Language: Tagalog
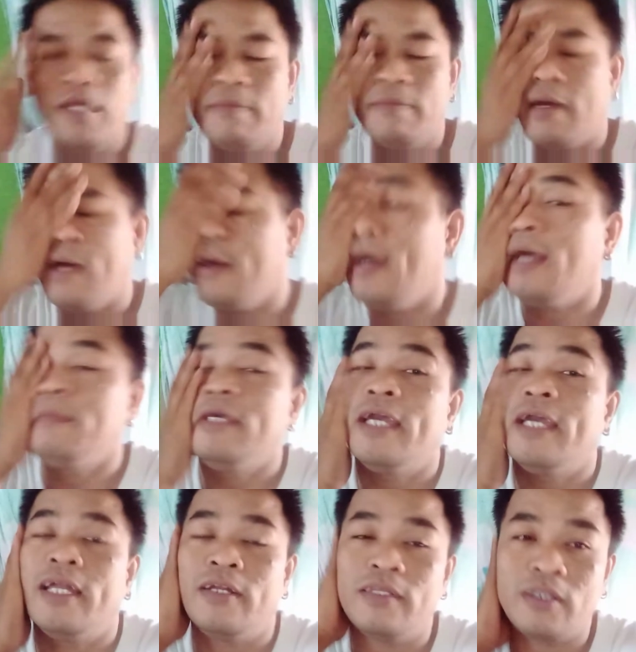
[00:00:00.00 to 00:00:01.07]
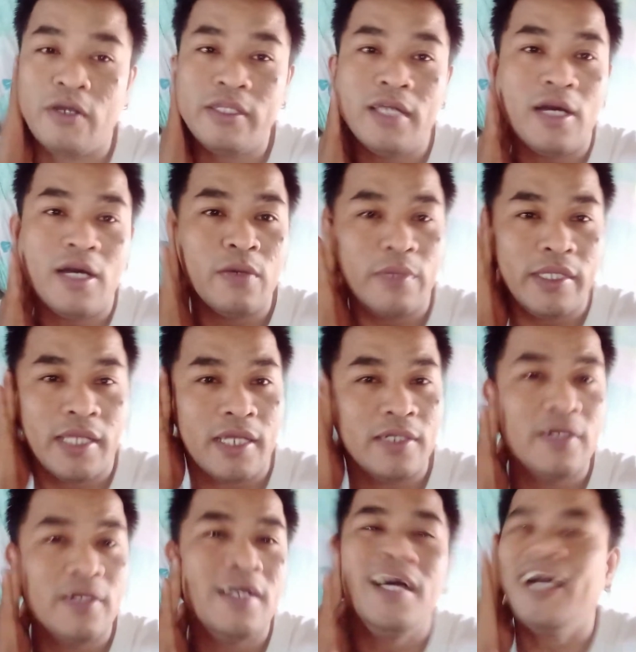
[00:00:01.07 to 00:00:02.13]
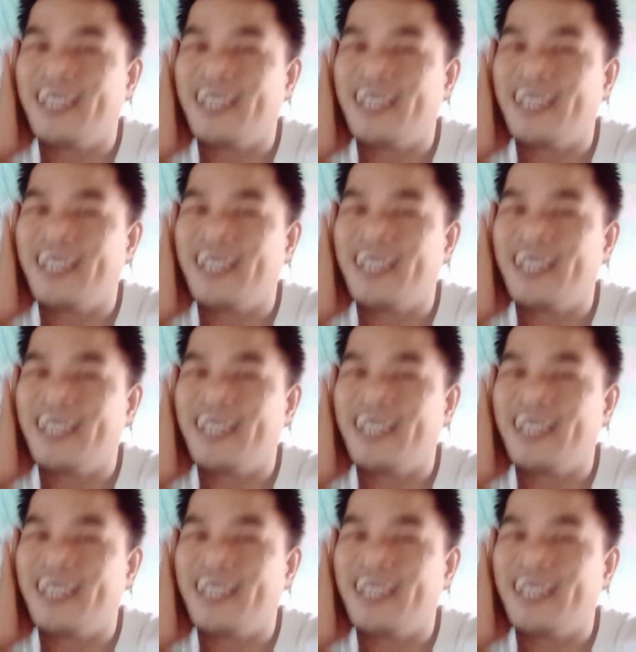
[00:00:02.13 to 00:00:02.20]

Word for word: Mga kaibigan nato kayo nakauwi na no.